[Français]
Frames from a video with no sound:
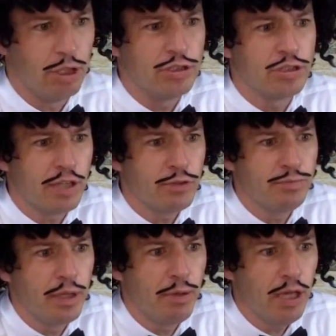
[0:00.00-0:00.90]
Et c'est ça
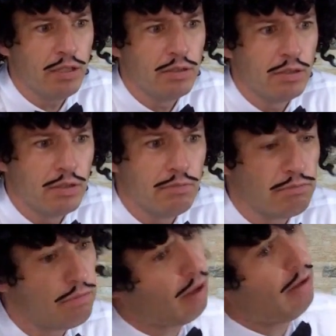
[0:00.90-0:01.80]
votre bébé
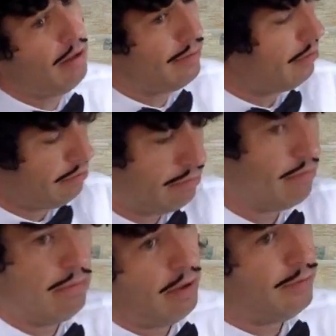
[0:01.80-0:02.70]
ah,
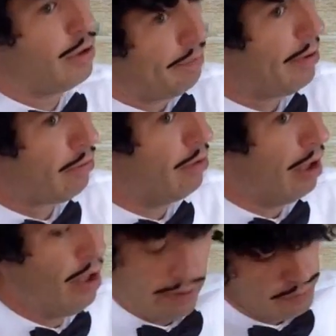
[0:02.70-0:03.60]
Vous n'êtes pas drôle,
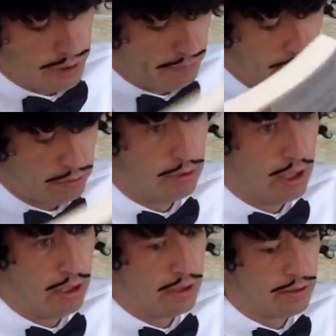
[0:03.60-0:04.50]
hein ah, Vous n'êtes pas drôle,
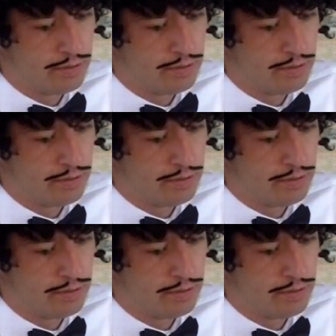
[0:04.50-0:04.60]
hein